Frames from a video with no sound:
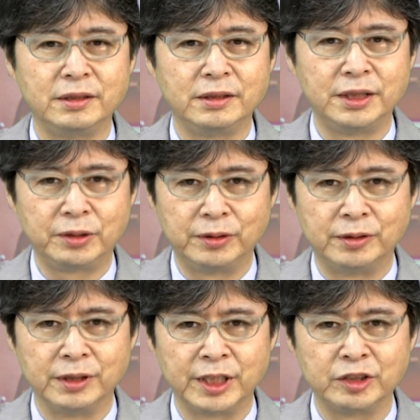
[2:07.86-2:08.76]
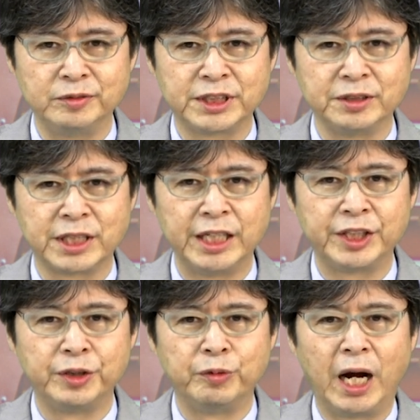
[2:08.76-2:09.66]
以降エコノミクスの研
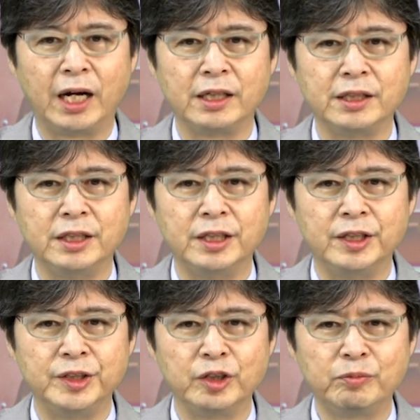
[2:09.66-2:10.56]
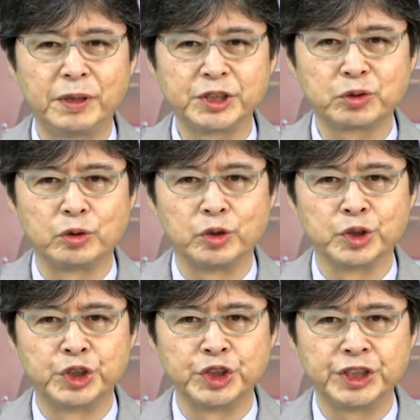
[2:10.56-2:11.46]
究はヨーロッパ諸国を
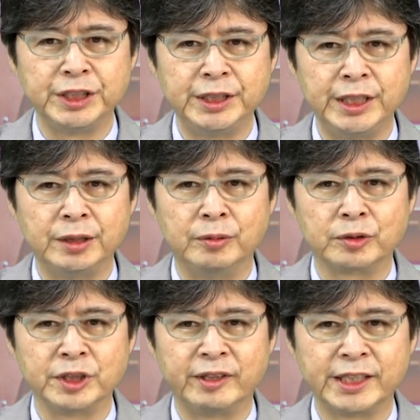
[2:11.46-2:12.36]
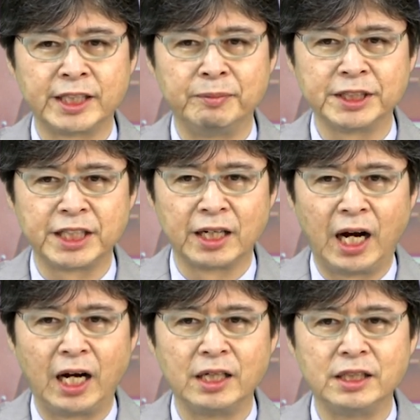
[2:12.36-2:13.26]
中心に行われてきました
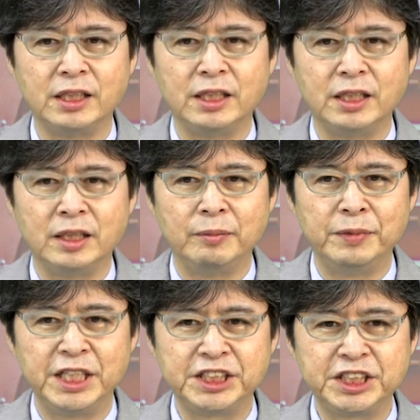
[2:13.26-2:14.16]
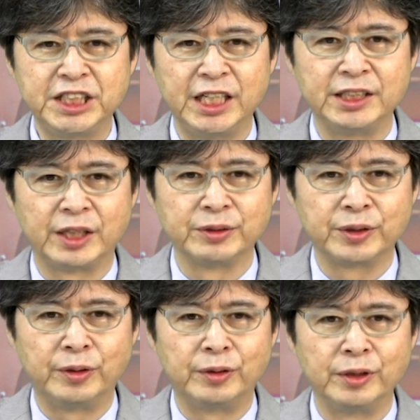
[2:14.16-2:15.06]
が明治時代になる
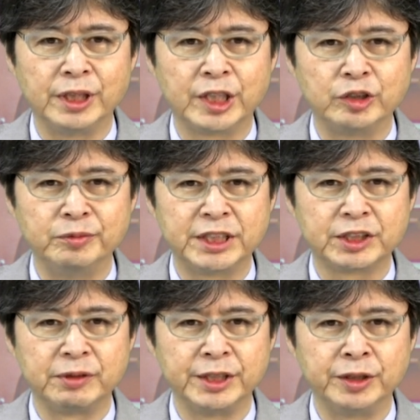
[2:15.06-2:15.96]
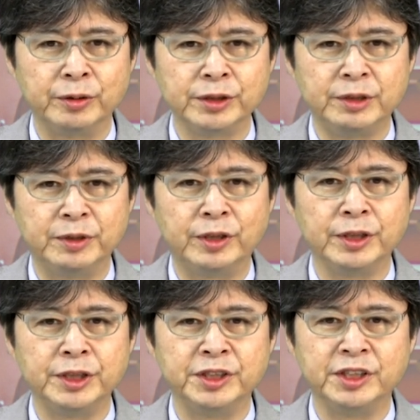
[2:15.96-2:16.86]
とエコノミクスは日本にも
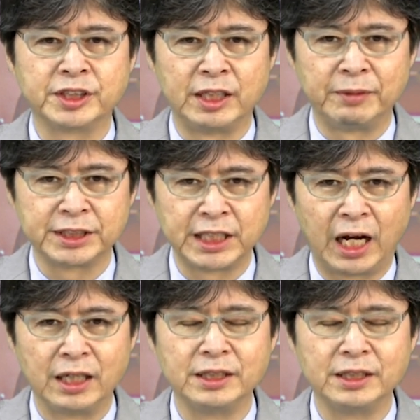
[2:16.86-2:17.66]
輸入されました